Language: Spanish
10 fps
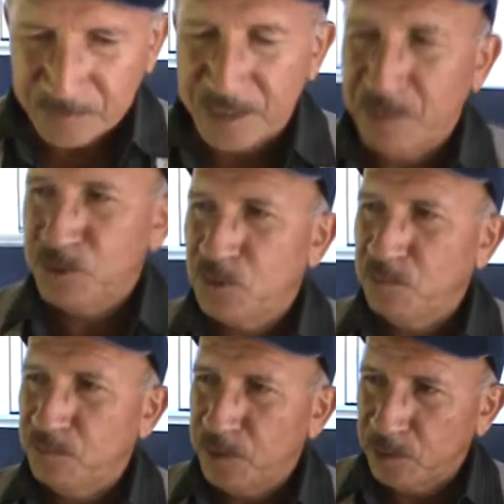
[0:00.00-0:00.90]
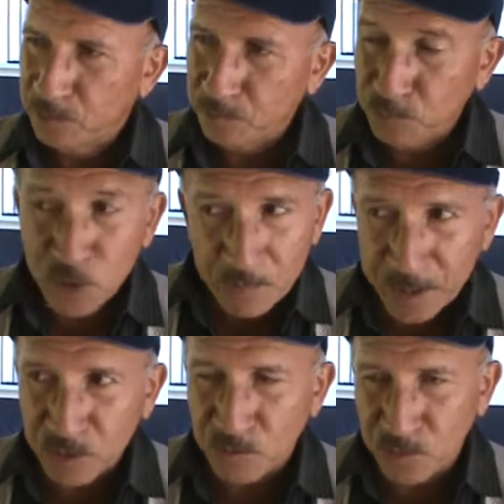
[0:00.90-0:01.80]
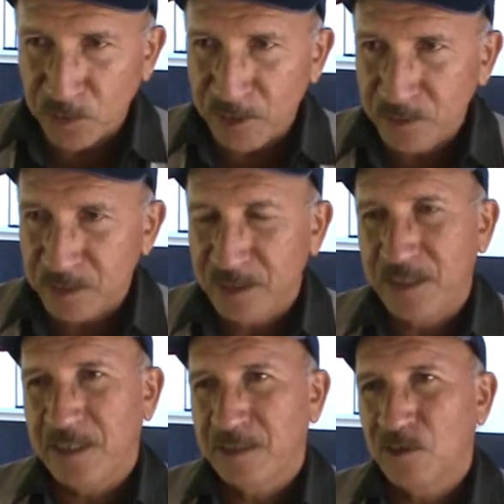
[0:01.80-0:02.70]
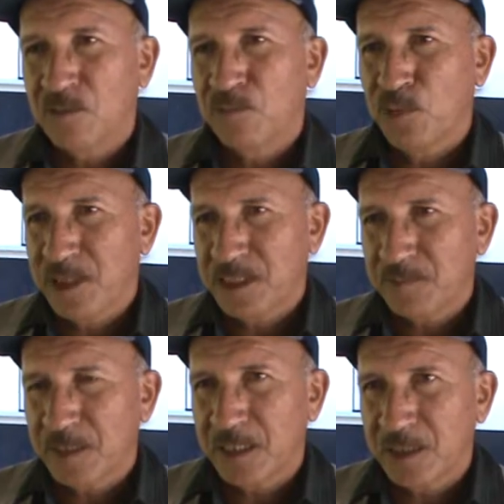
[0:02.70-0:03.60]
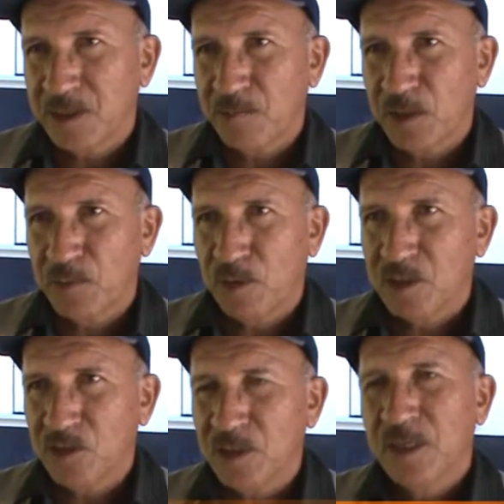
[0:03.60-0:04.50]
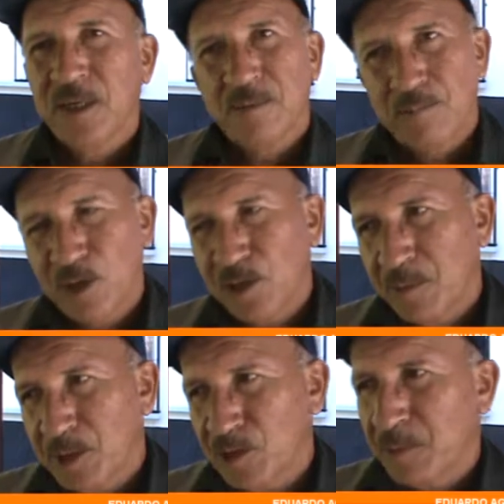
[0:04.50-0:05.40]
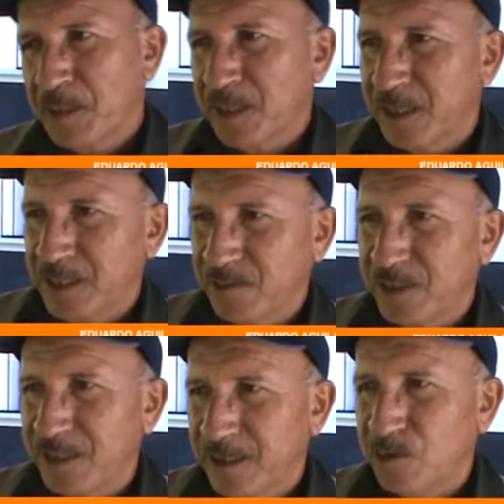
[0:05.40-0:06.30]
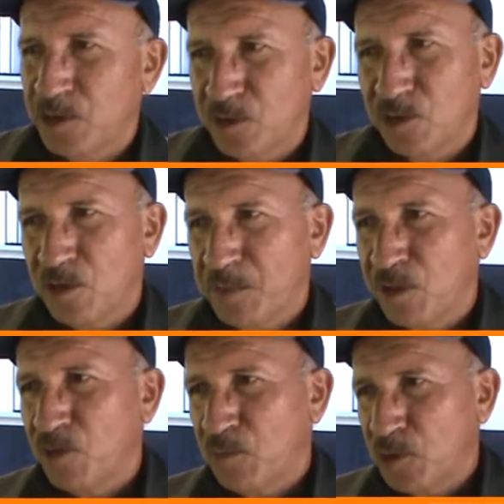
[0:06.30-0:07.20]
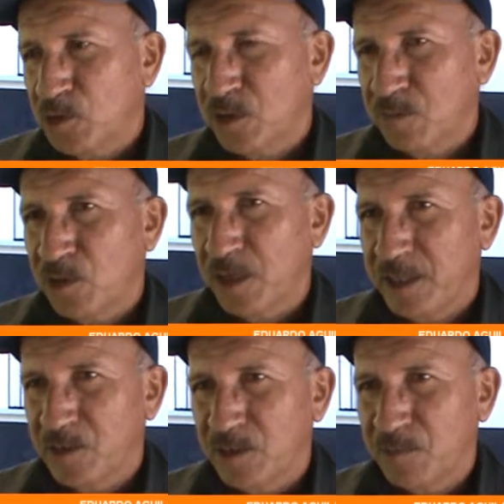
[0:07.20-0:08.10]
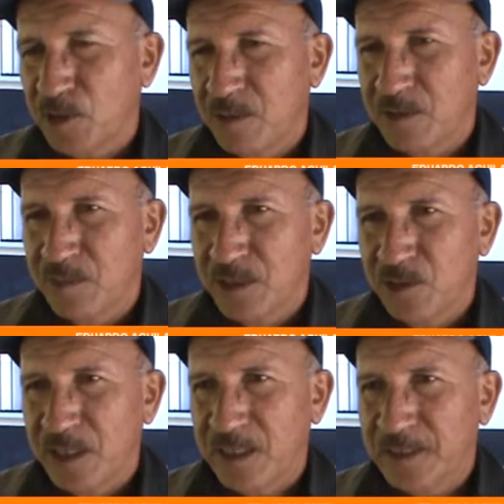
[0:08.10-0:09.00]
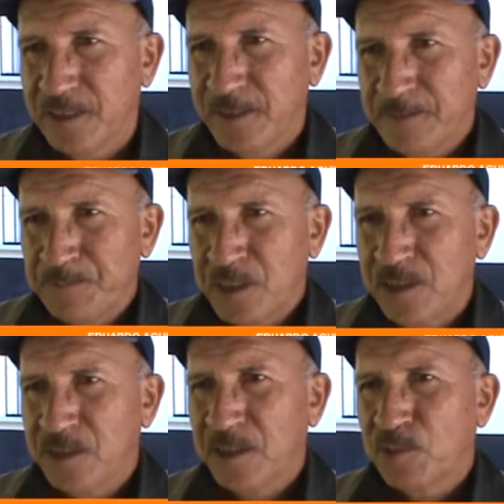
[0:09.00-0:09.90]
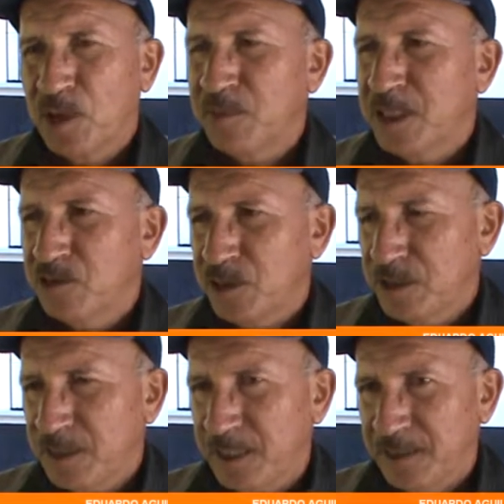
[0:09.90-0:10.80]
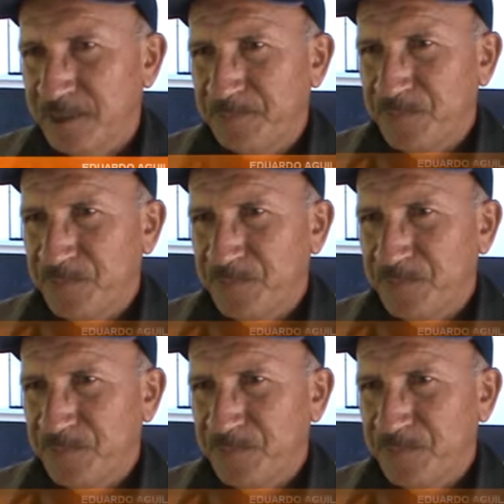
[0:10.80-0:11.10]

tenemos un, invierno muy bueno y con buenas expectativas por la población, pero tenemos otra parte negativa que cuando es un invierno copioso tenemos riesgo de problemas vectoriales y de problemas gastrointestinales.